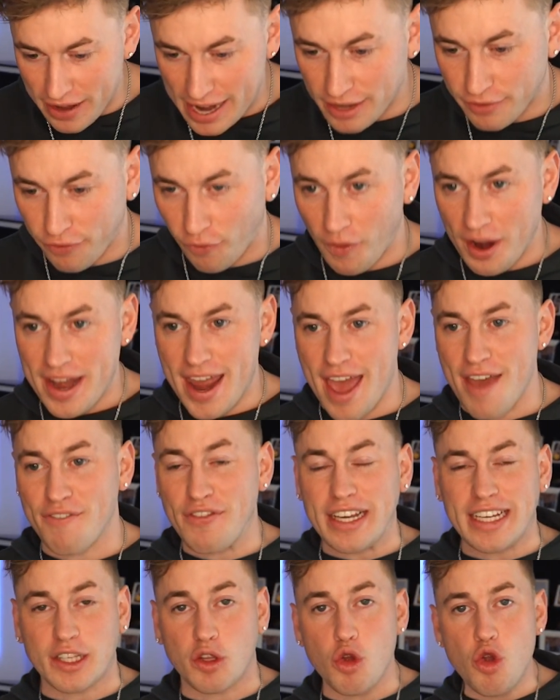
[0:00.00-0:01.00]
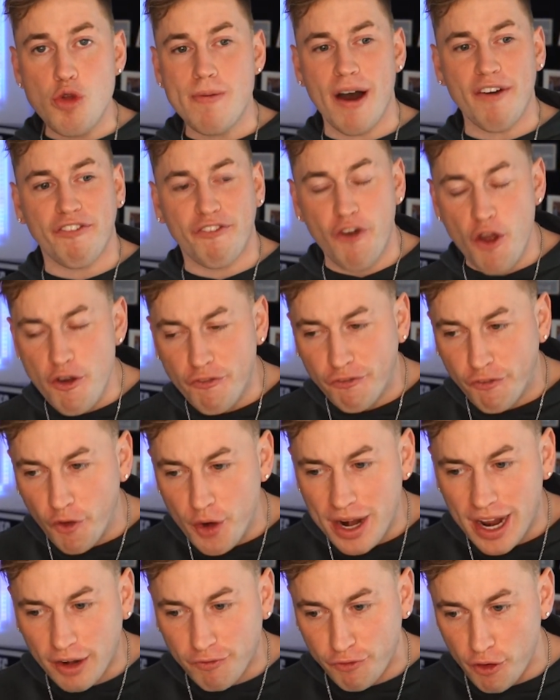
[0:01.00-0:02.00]
Welt, Freunde. Er wiegt über
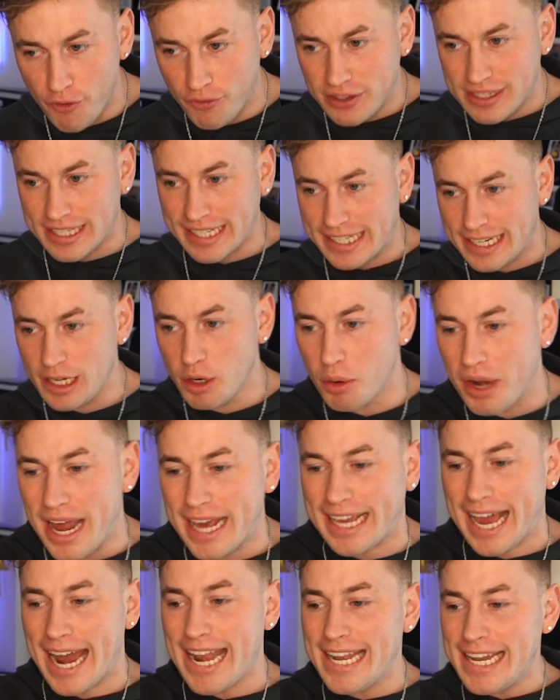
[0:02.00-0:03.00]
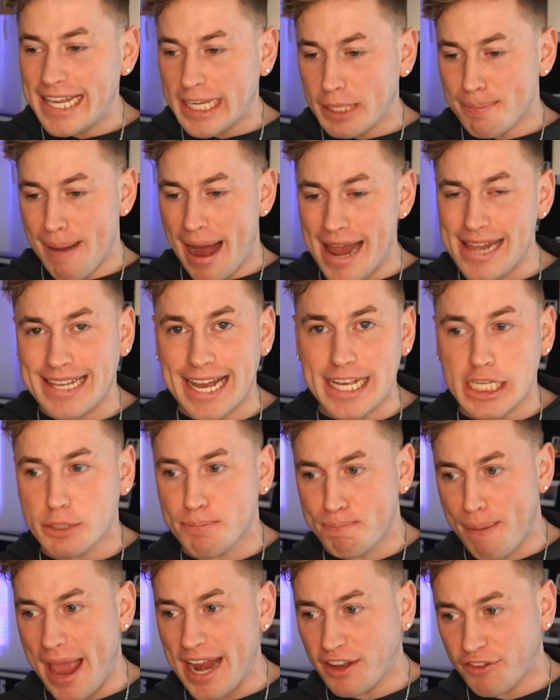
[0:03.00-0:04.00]
550 Kilo und er kann nicht mal das
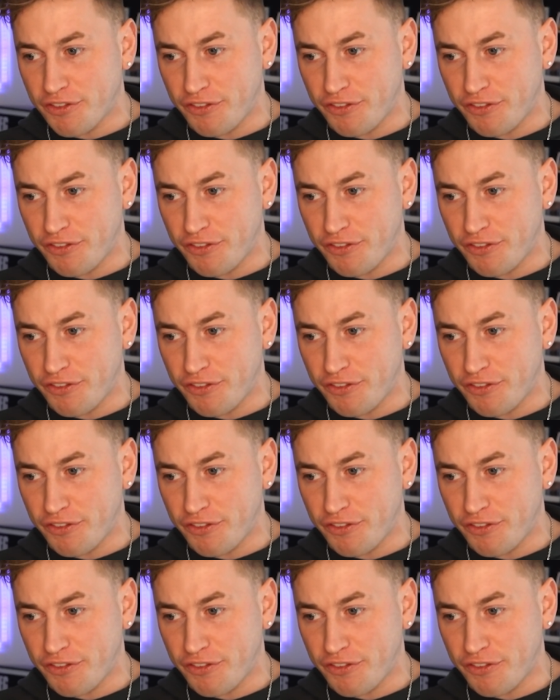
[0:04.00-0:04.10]
Bett